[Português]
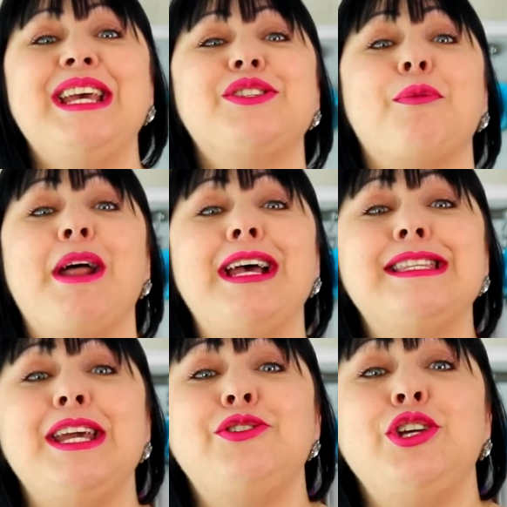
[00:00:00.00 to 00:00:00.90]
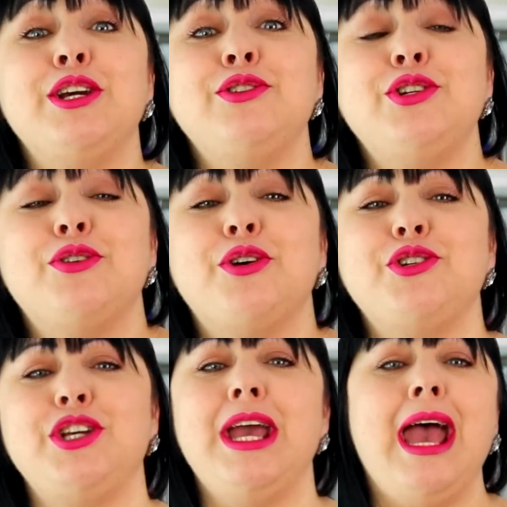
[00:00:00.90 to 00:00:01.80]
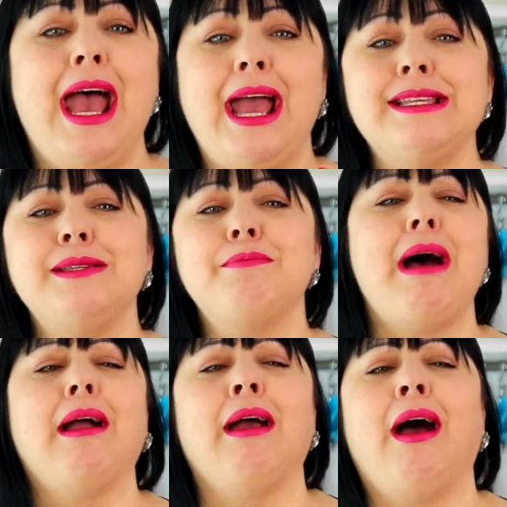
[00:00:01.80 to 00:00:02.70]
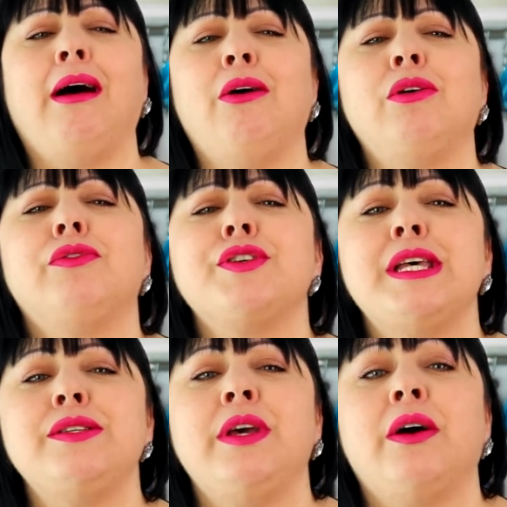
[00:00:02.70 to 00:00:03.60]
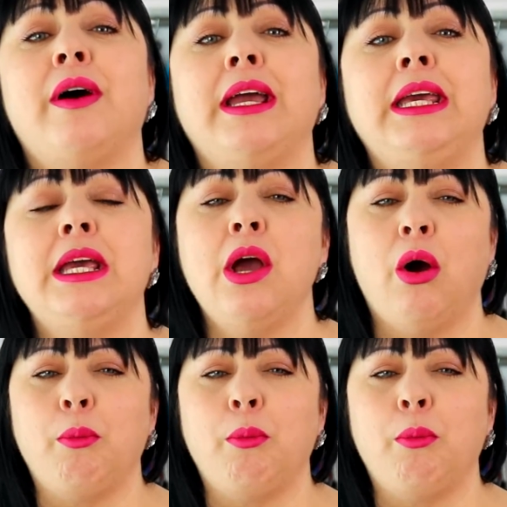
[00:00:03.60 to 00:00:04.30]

E sobre a receitinha de hoje, é esse macarrão que vocês viram aí,